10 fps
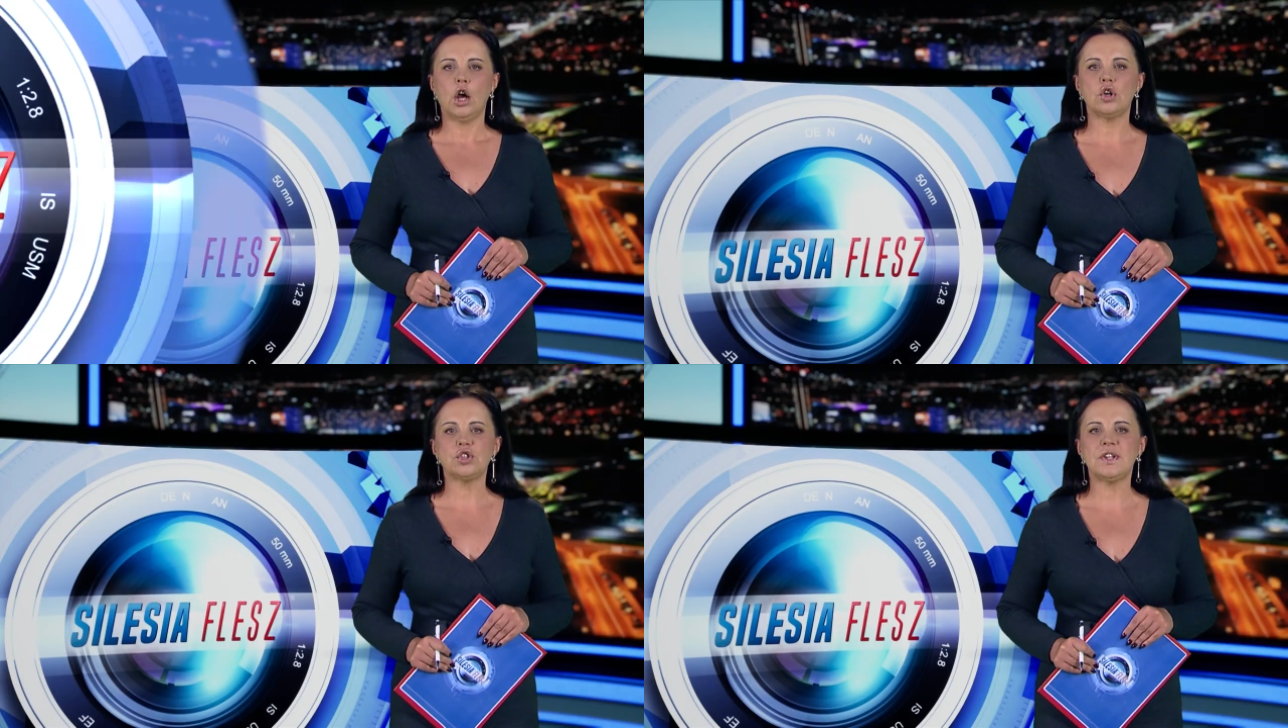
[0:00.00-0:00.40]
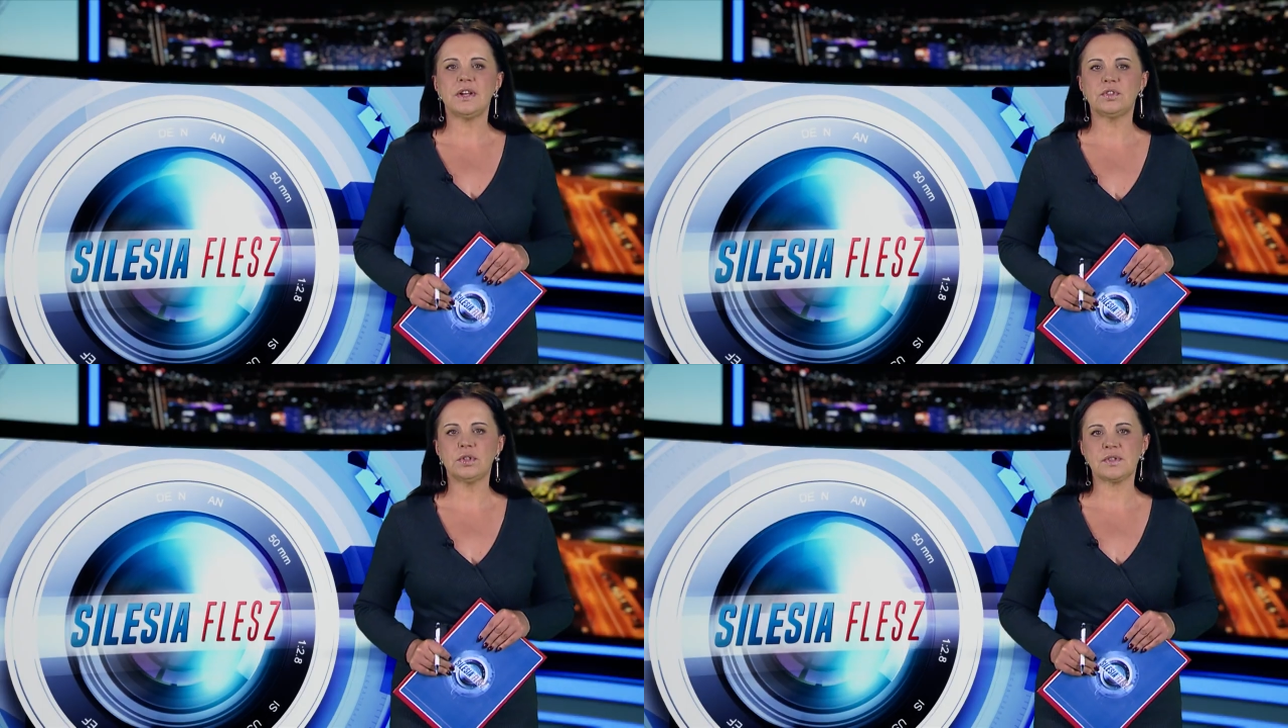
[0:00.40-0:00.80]
Choć
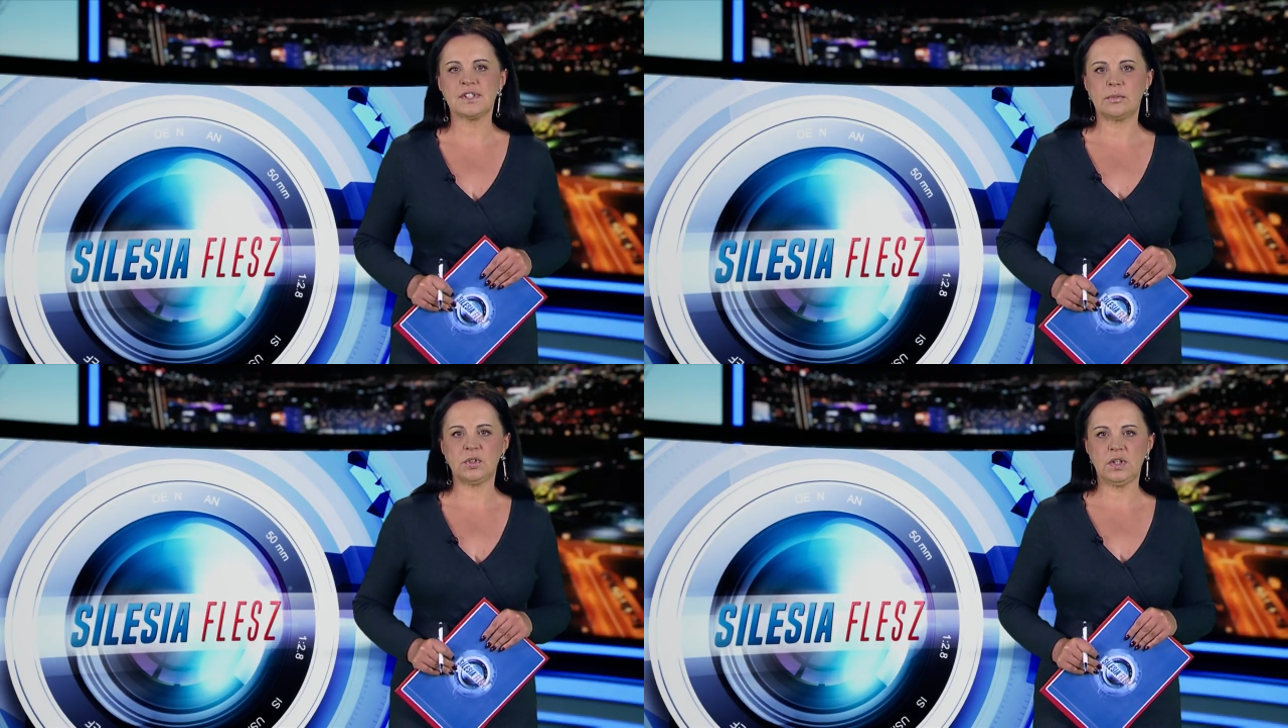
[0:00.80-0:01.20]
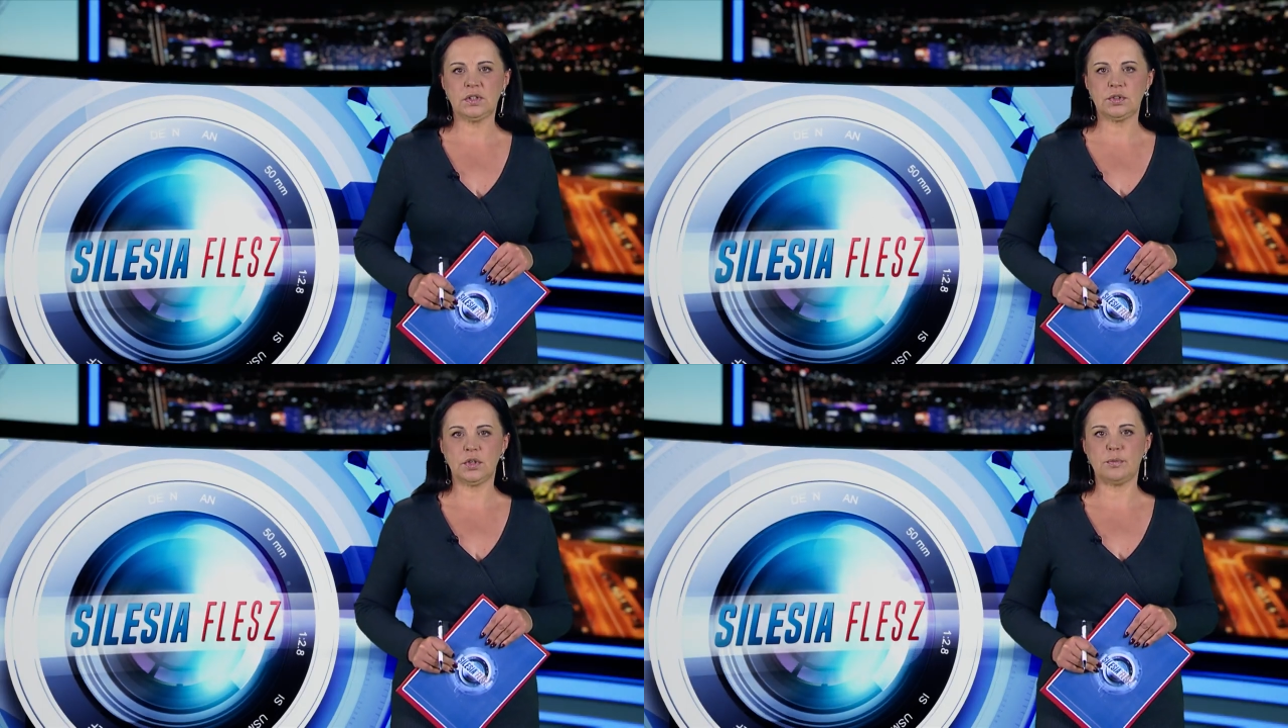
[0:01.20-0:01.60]
dawno ją
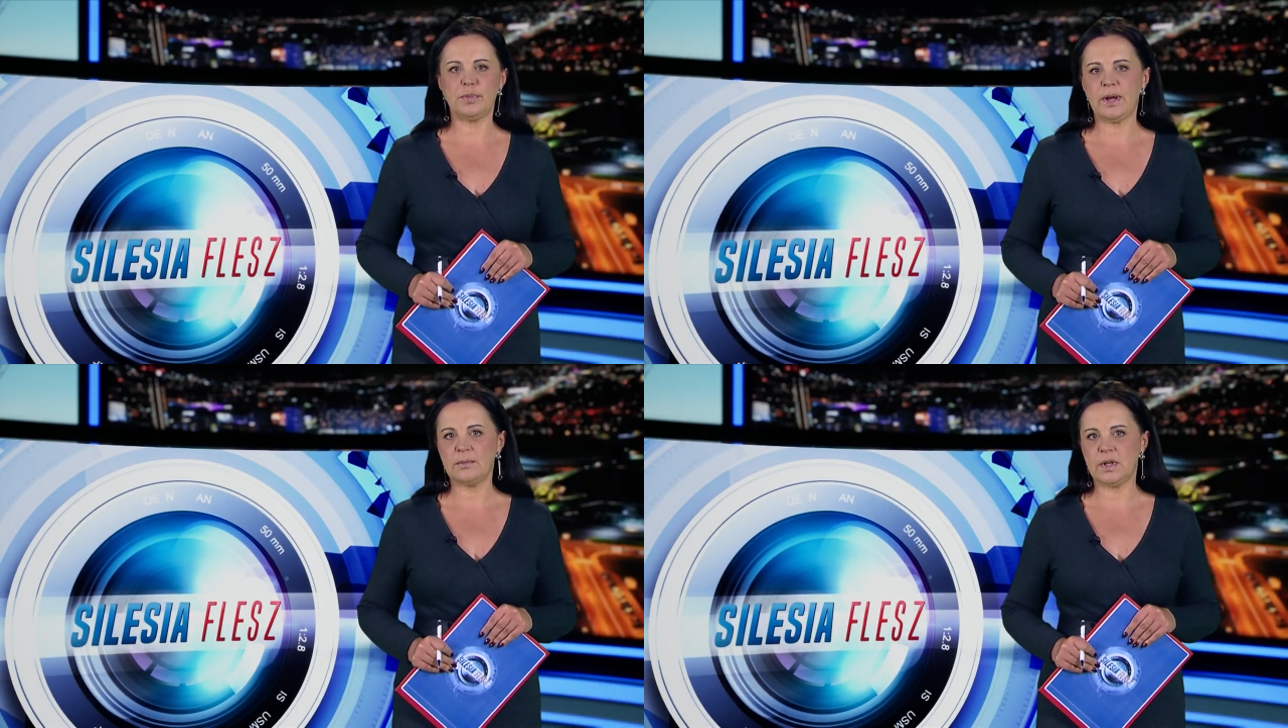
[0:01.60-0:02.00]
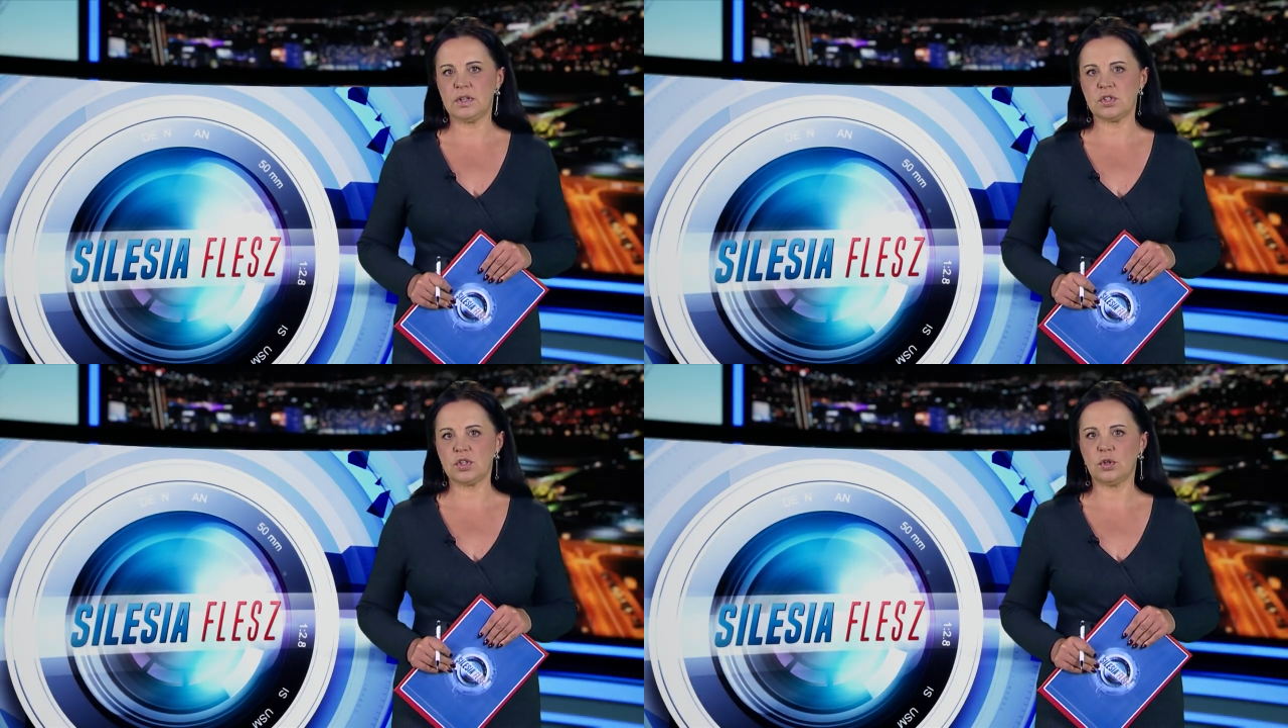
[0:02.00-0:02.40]
zamknięto,
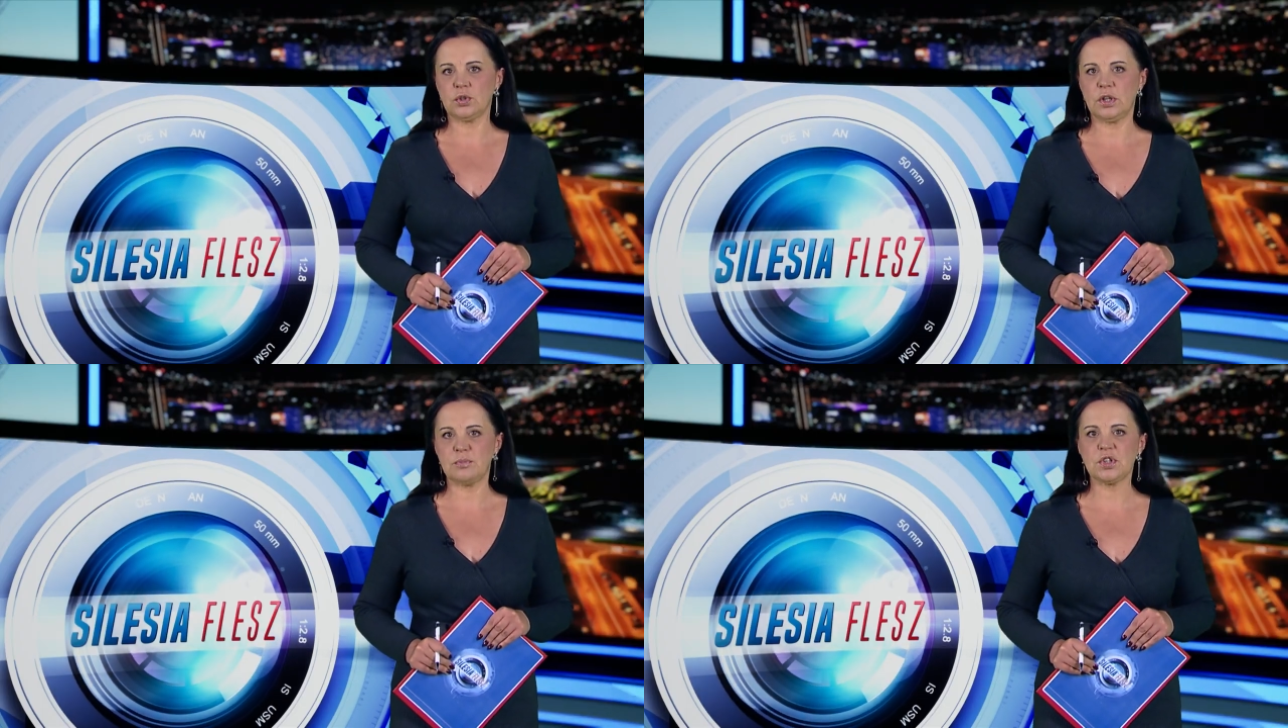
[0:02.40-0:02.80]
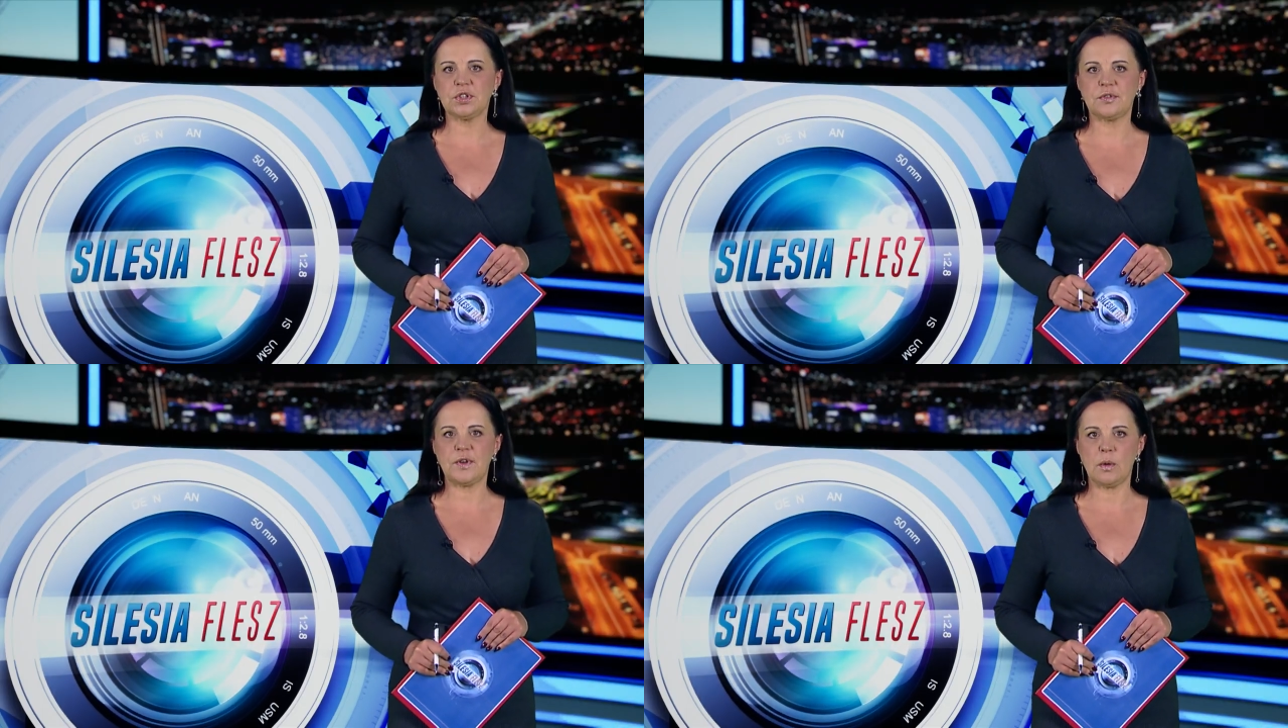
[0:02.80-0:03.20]
pamięć o niej
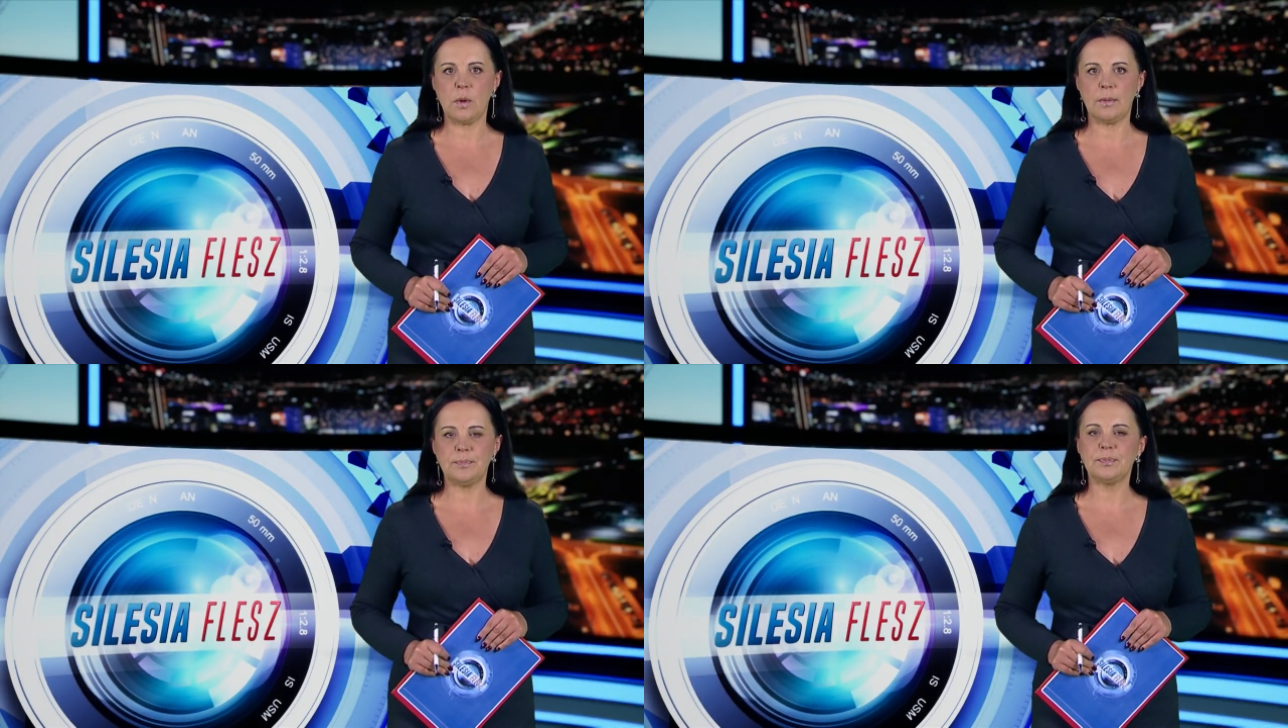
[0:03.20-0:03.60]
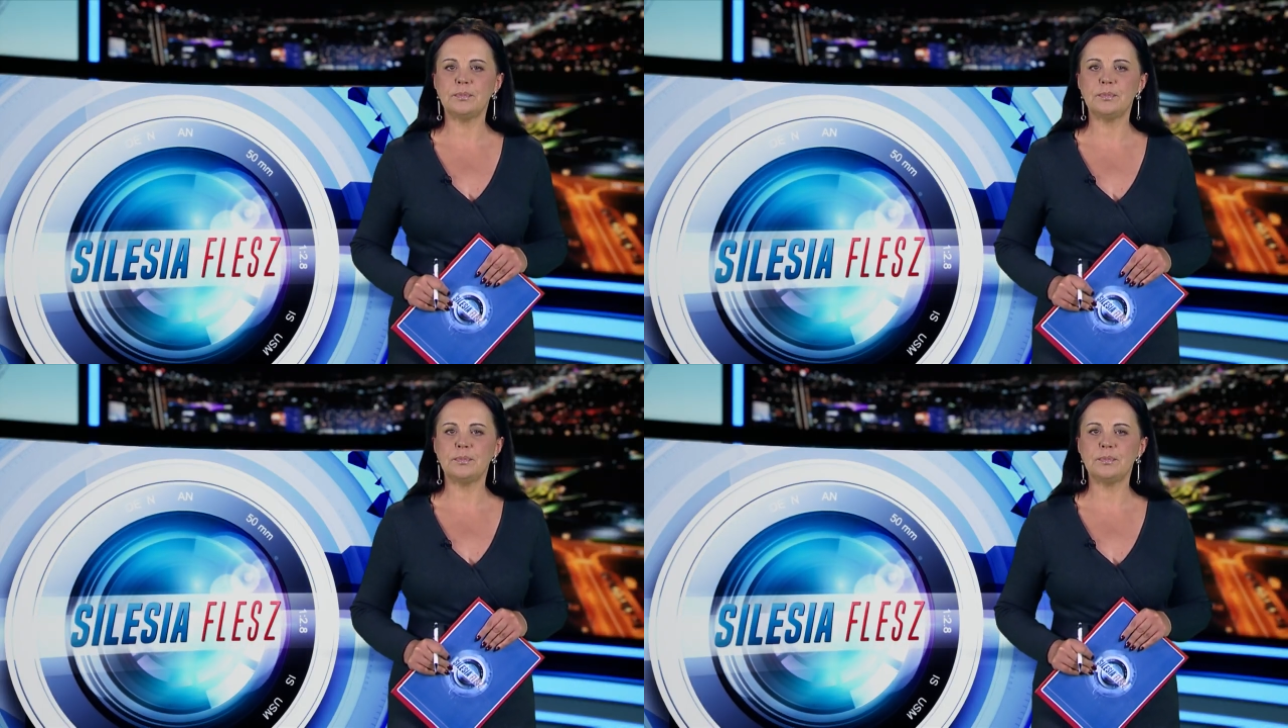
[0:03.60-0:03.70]
przetrwała.